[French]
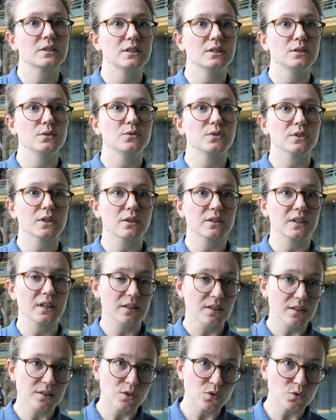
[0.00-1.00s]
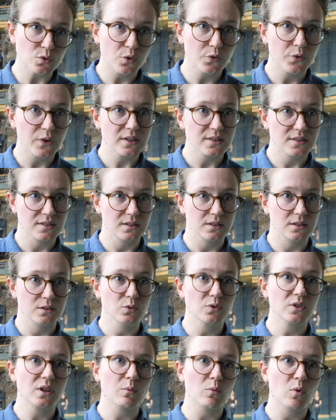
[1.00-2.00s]
qui vient gagner des surfaces
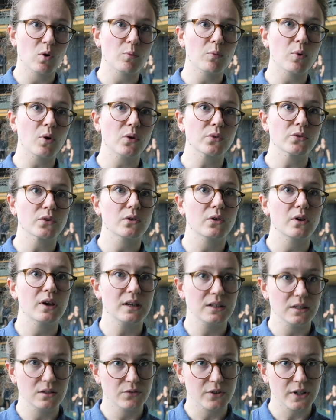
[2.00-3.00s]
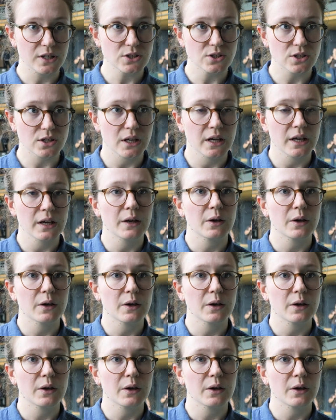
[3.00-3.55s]
et notamment prendre à l'élevage.